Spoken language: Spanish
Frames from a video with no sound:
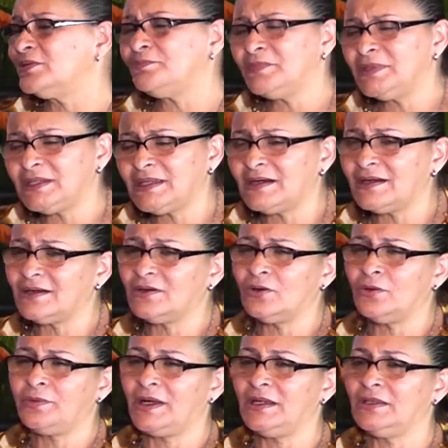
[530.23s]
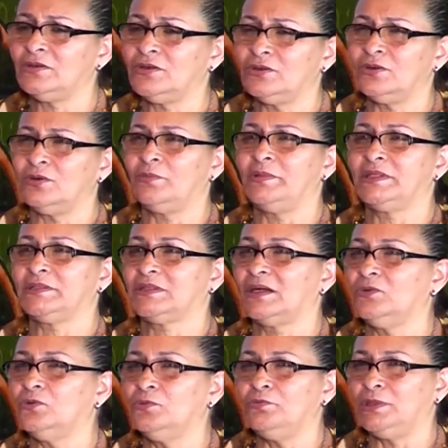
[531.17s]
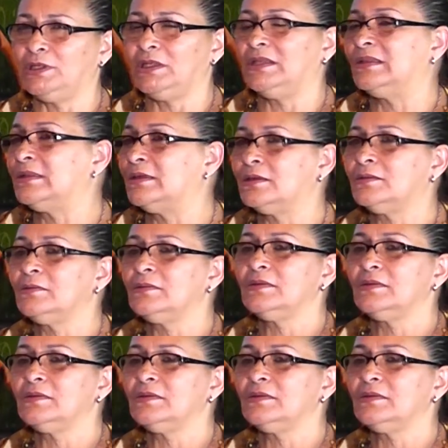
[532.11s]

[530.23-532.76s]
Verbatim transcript: Mira, Osvaldo es un hombre tan humilde.